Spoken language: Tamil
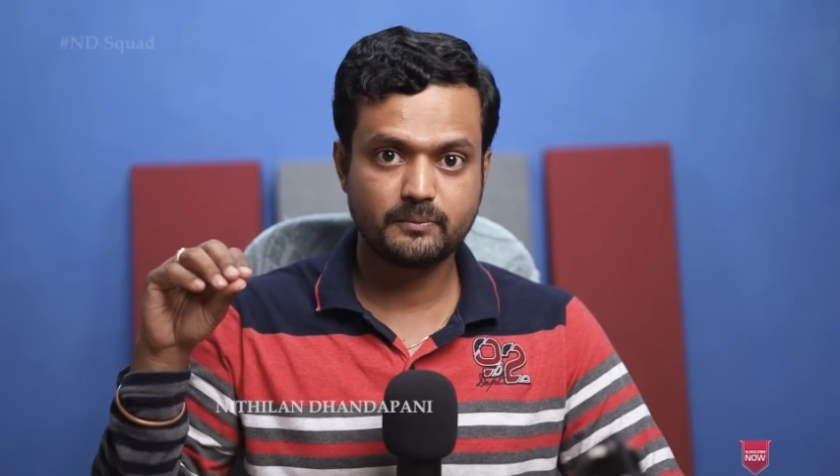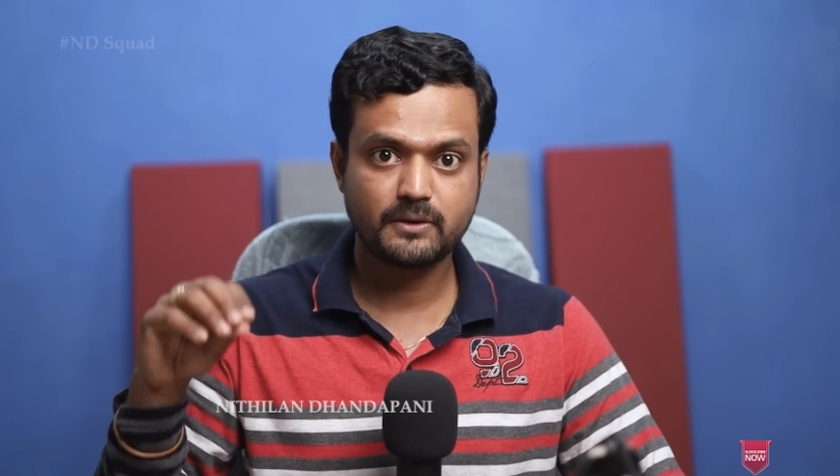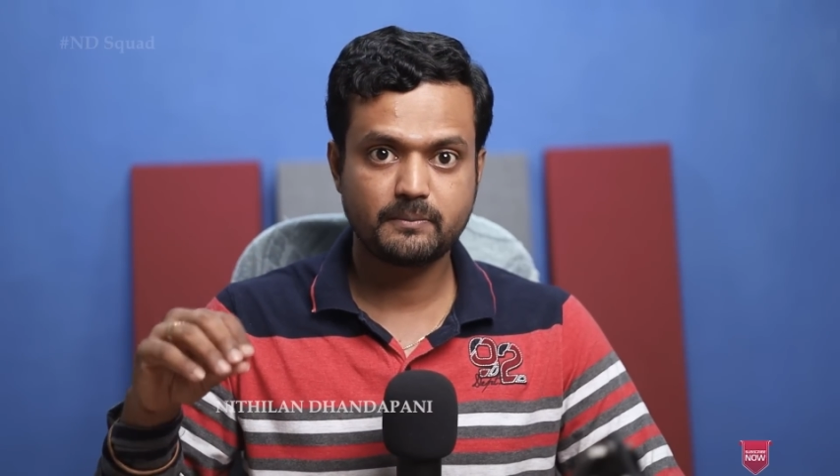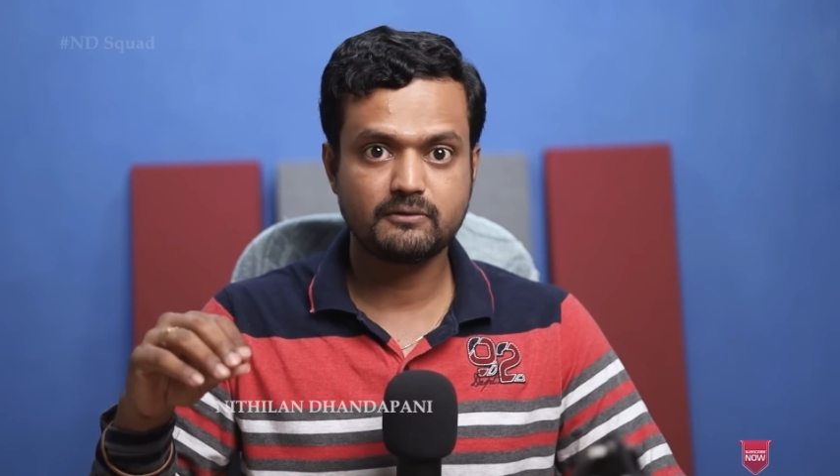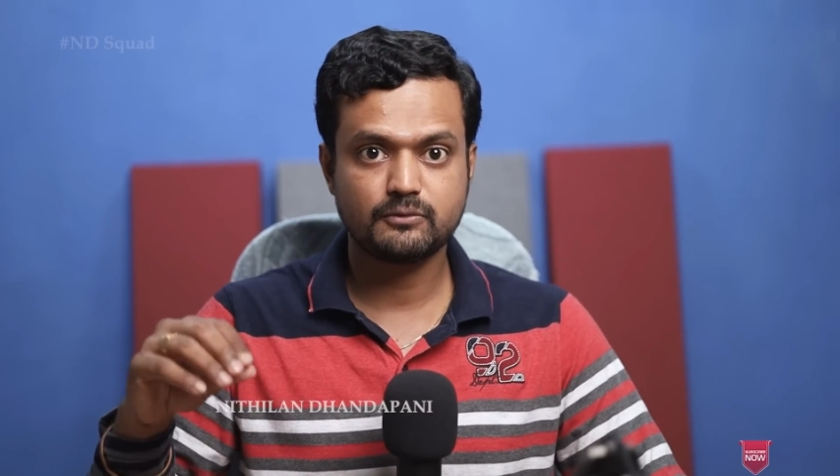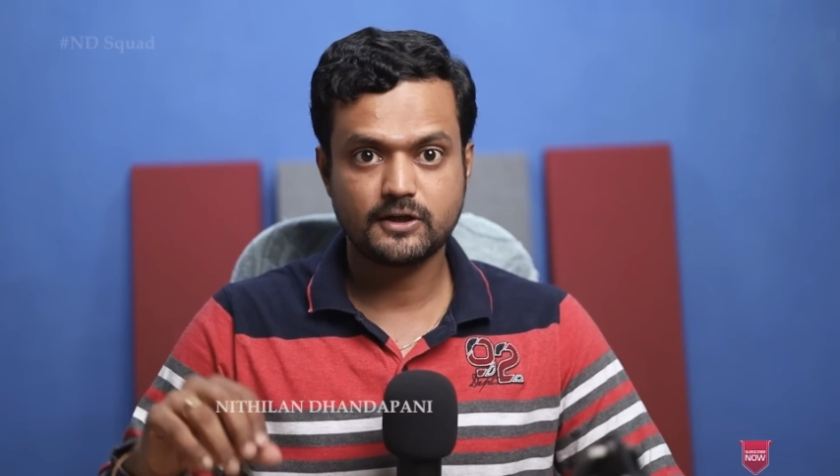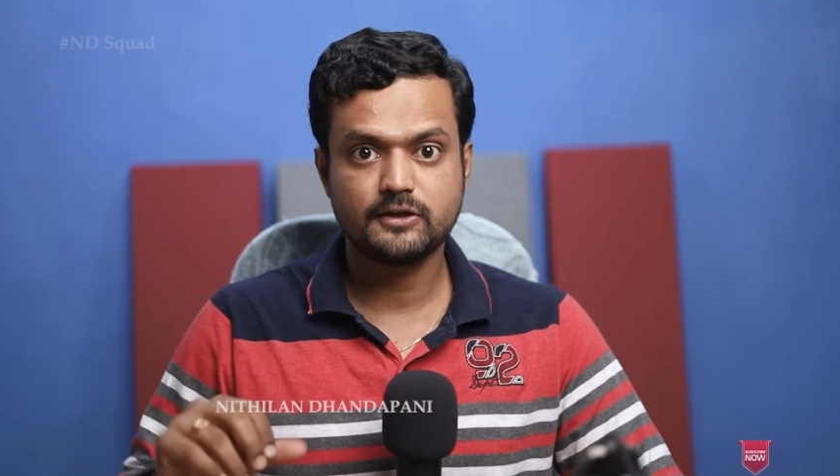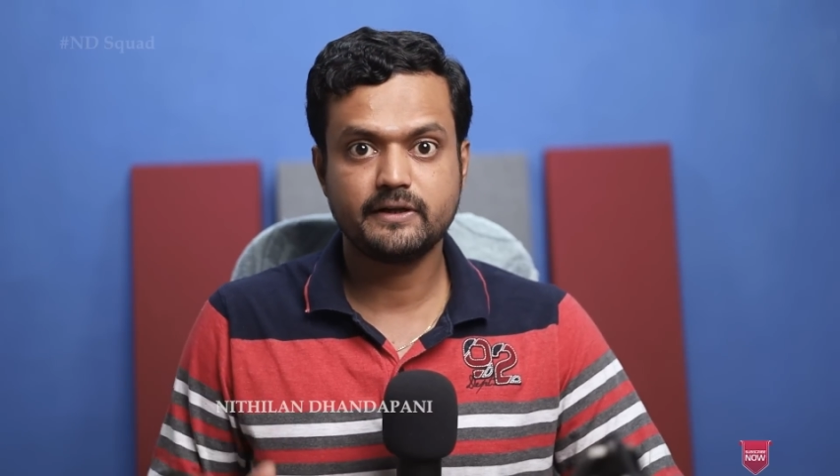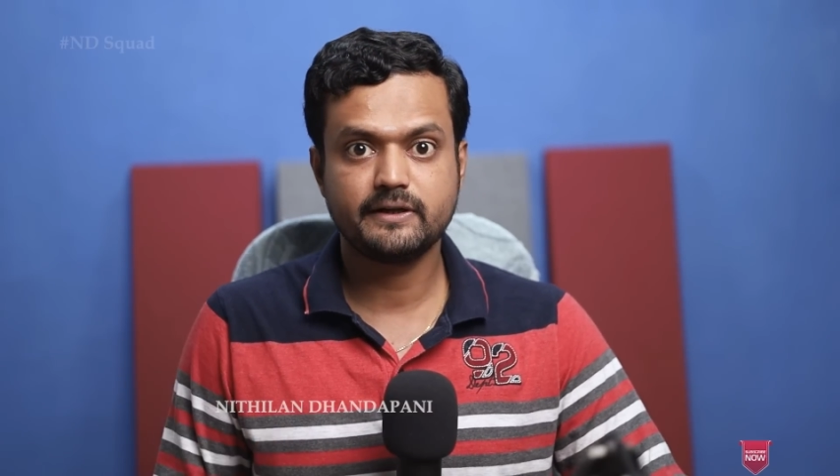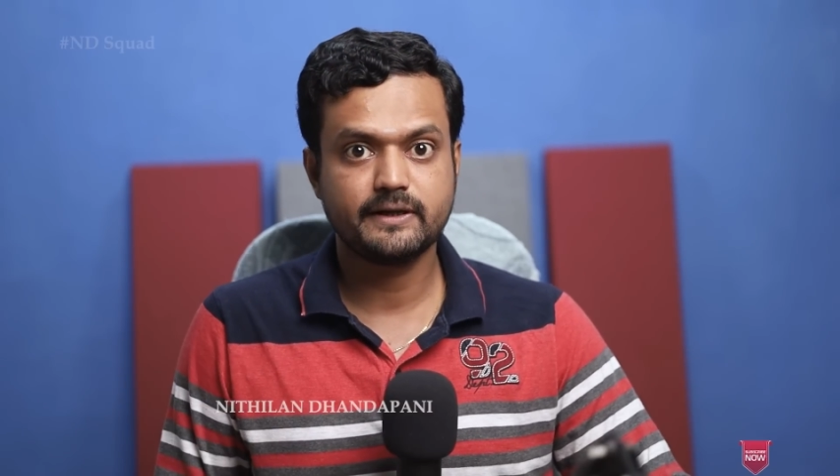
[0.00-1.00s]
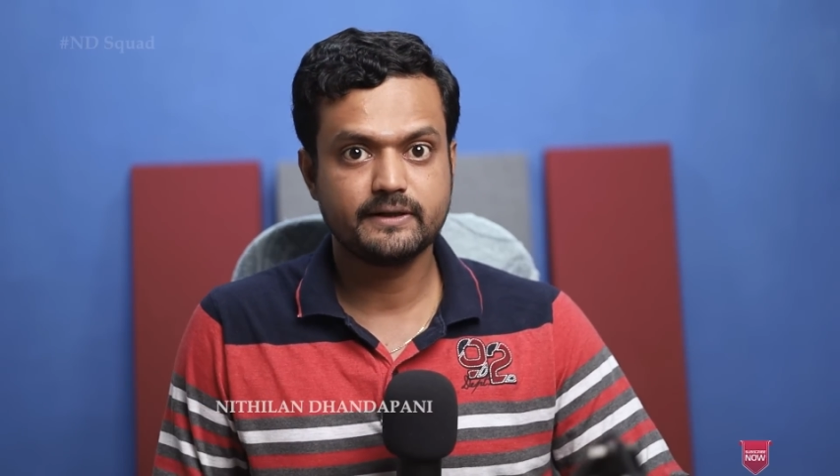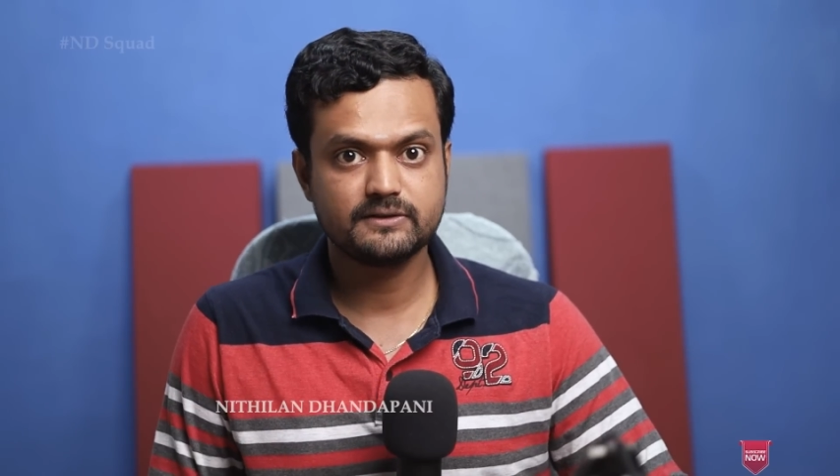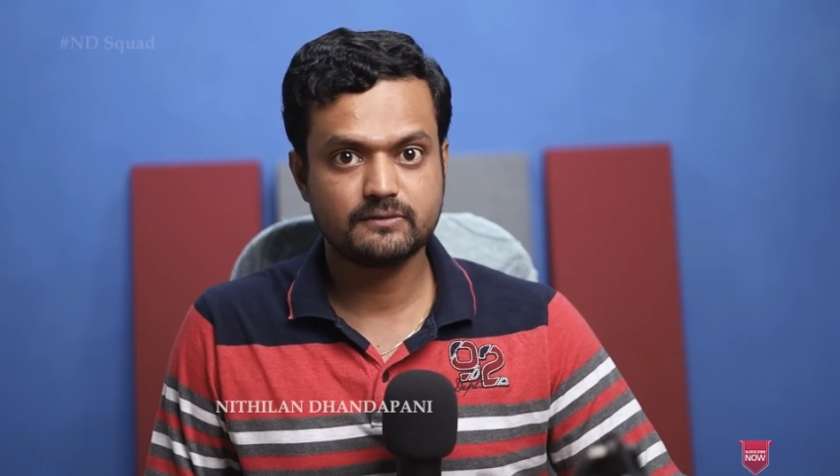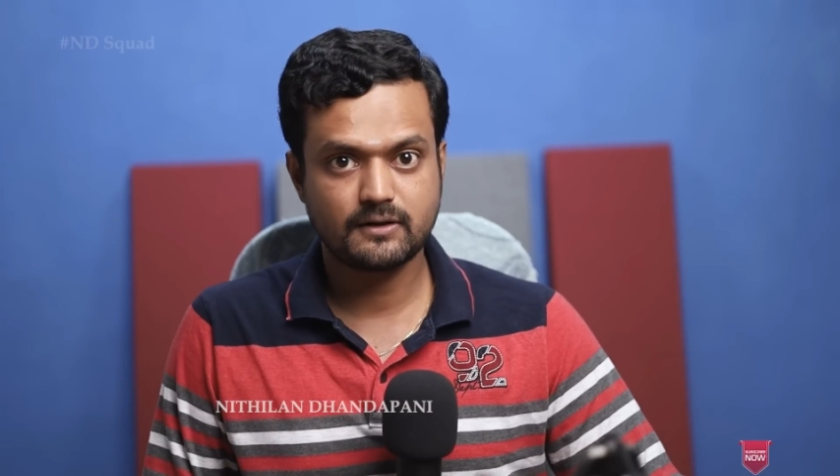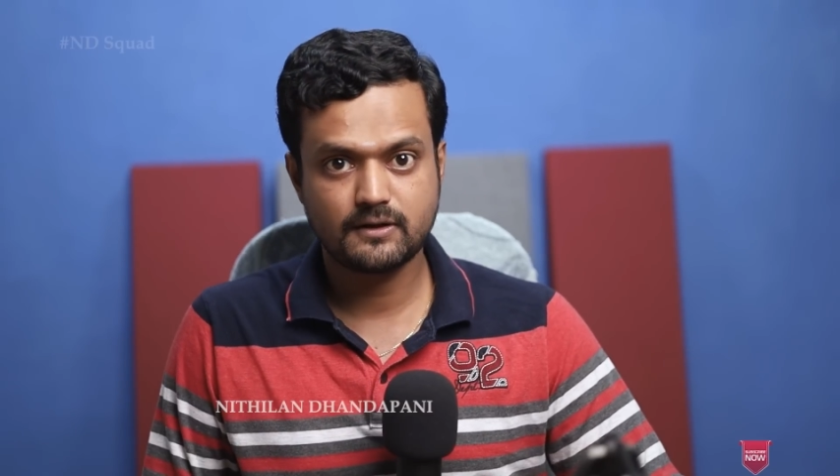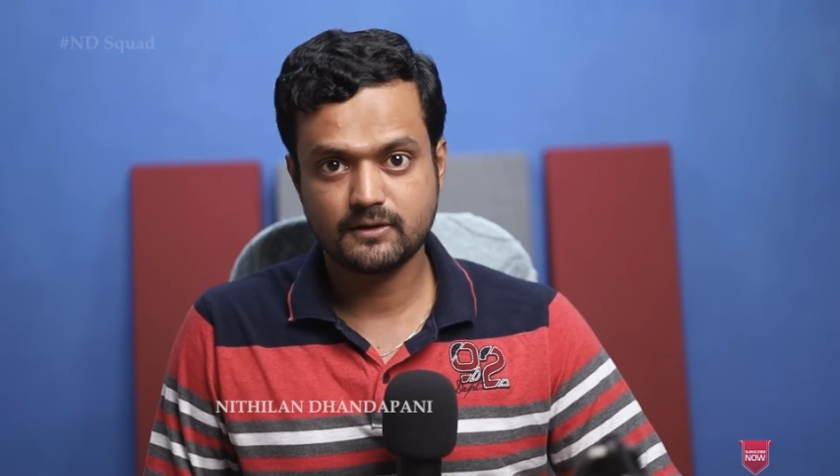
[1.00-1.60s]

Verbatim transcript: ஒரு பிறப்பை அவன் வாலண்டியராக எடுத்துகிட்டு